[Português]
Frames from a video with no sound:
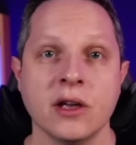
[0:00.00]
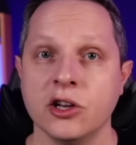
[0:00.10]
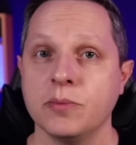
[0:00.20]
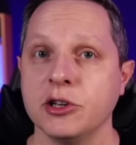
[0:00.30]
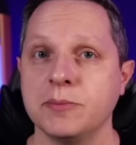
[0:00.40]

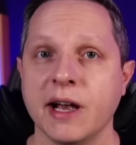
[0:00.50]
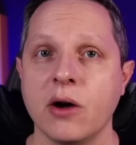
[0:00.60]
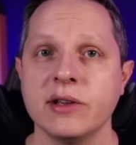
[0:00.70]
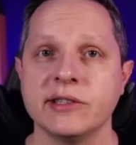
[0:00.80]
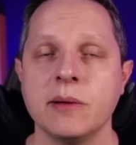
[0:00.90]
A gente pode
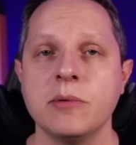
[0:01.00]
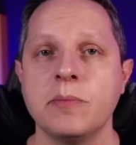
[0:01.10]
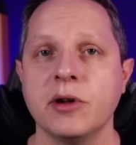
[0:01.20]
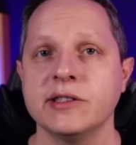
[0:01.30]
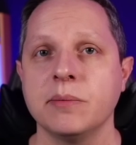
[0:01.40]
pegar o exemplo,
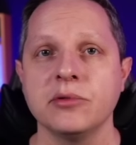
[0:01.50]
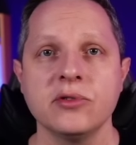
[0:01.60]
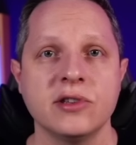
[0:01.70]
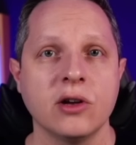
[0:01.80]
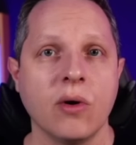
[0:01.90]
por exemplo,
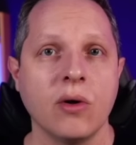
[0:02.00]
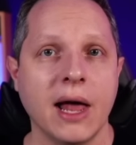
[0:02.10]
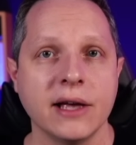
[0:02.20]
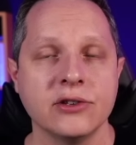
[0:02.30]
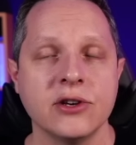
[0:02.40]
do
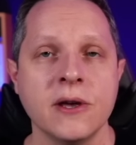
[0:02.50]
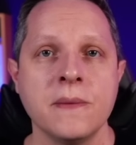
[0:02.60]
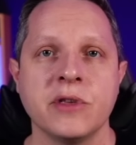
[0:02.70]
SQLite,